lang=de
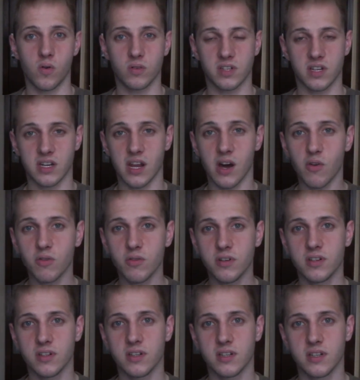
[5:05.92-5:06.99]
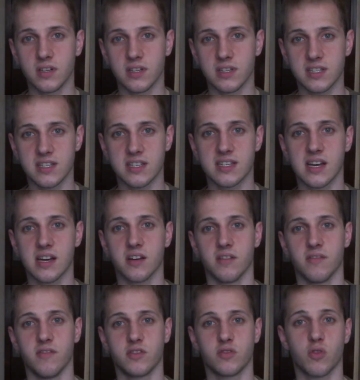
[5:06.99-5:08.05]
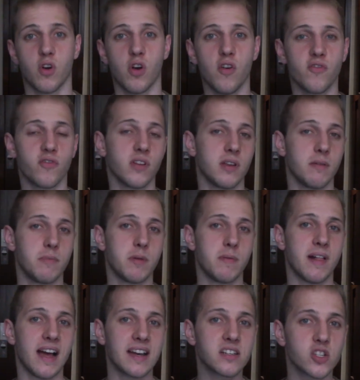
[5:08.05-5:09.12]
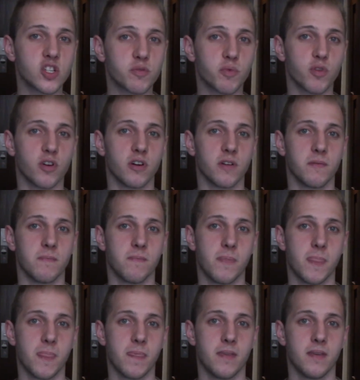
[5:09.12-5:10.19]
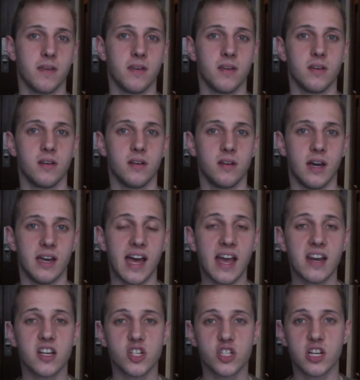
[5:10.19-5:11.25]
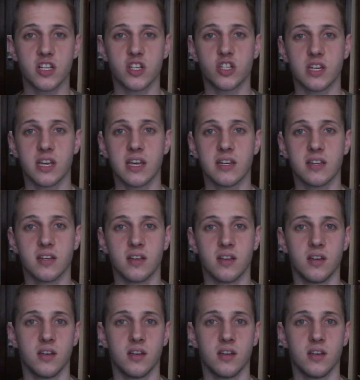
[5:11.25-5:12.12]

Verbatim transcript: Und genau diese Sache wird sogar öfter in der Bibel angesprochen. An einer Stelle steht,